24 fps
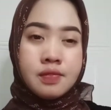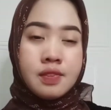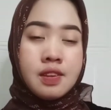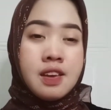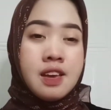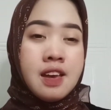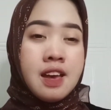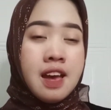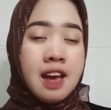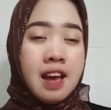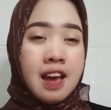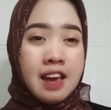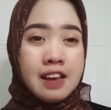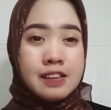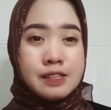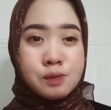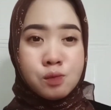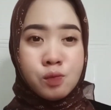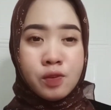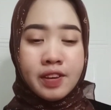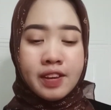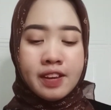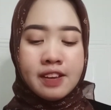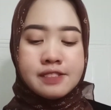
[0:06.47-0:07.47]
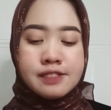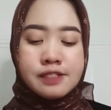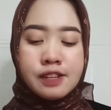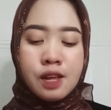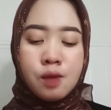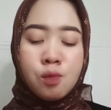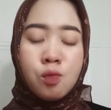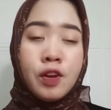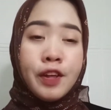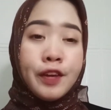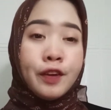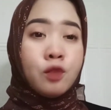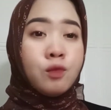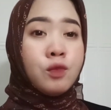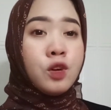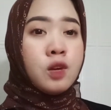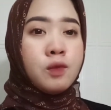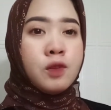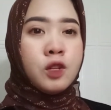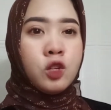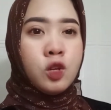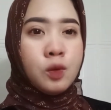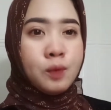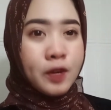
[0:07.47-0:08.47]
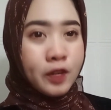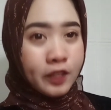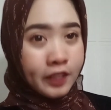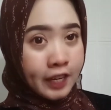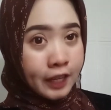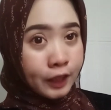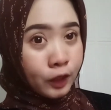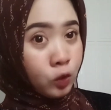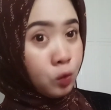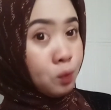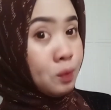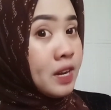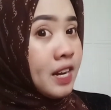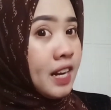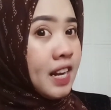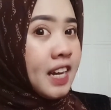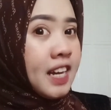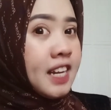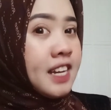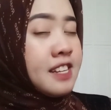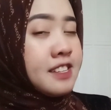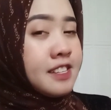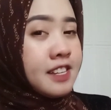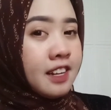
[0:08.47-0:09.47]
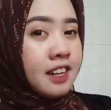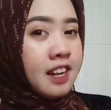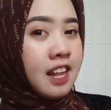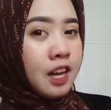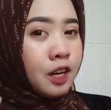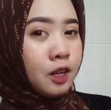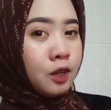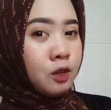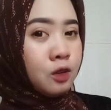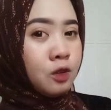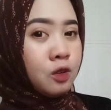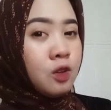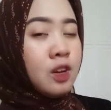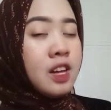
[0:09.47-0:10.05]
Hai semuanya, Assalamualaikum warahmatullahi wabarakatuh Balik lagi di channel aku,